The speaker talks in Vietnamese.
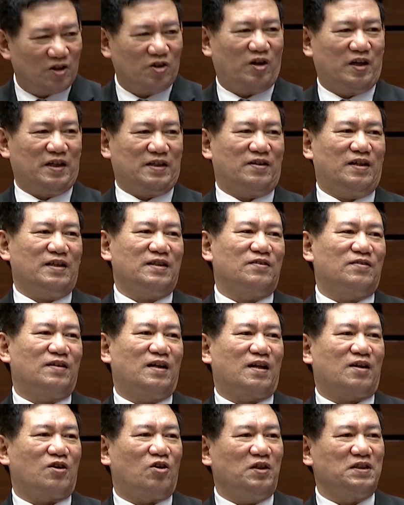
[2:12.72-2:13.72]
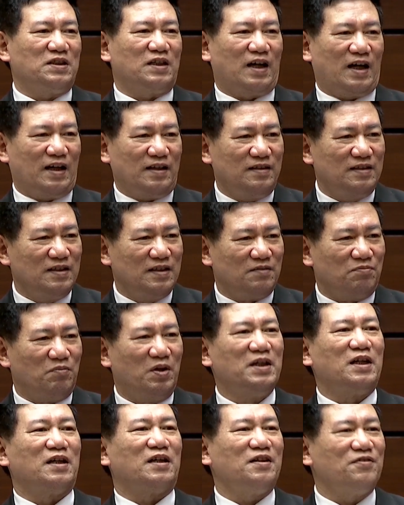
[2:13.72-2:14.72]
về quản trị, điều hành, trách nhiệm
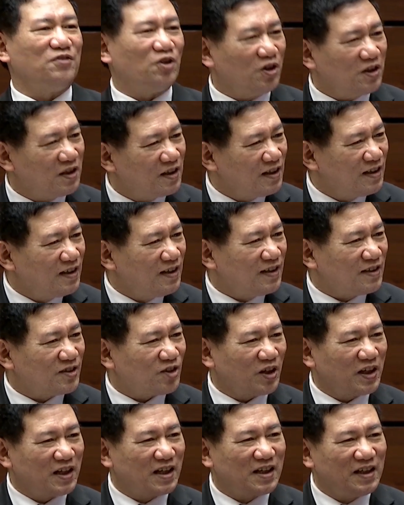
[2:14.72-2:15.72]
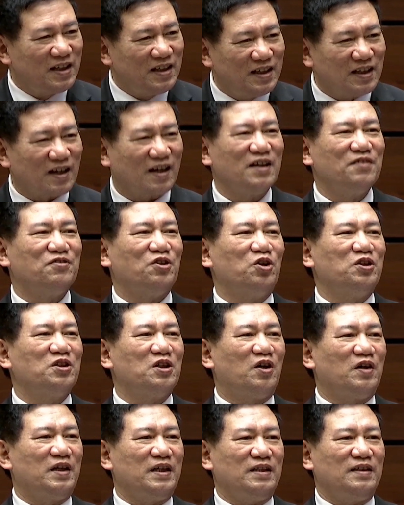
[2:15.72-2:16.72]
của cơ quan quản lý và giải quyết những vấn
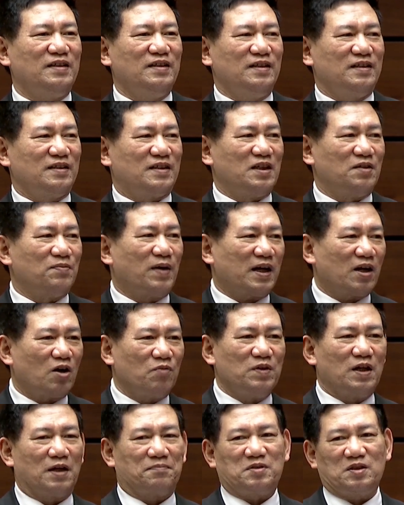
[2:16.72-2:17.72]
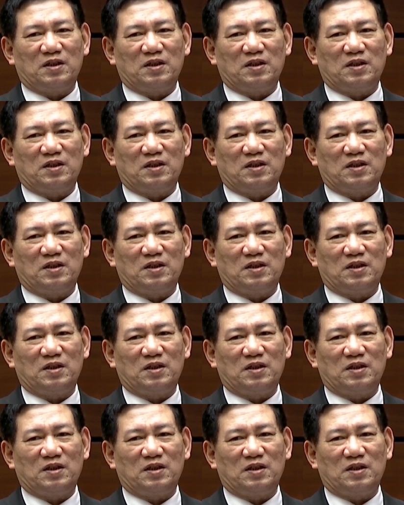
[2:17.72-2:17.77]
đề do lịch sử để lại.